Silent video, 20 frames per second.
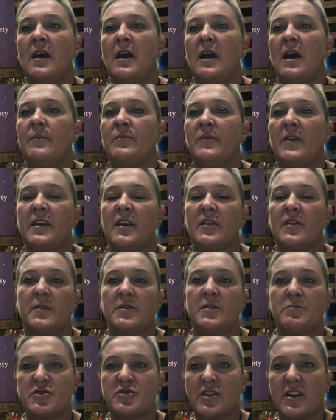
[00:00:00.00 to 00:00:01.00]
haben dann erstmal
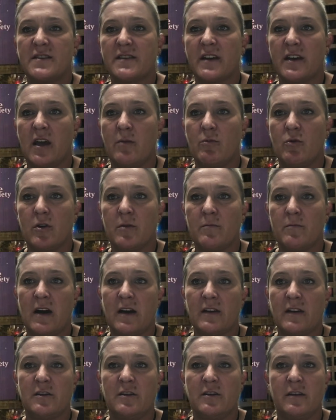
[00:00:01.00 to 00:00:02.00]
eine Bestandserhebung
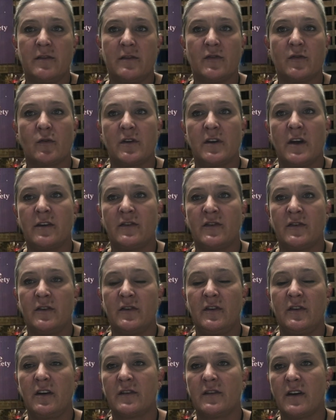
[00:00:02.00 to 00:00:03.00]
gemacht, eine sogenannte
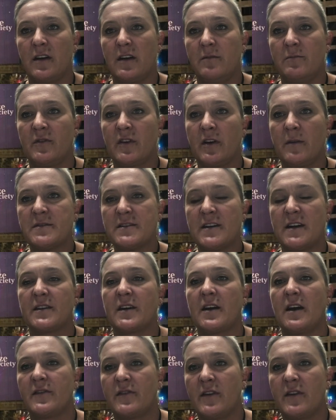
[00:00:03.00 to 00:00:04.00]
digitale
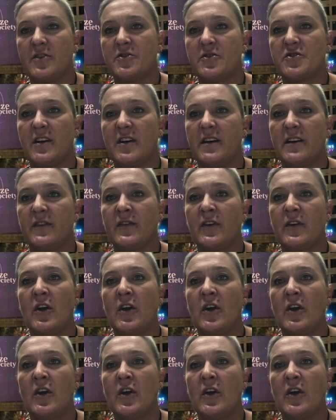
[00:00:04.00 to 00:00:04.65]
Betriebslandkarte erstellt,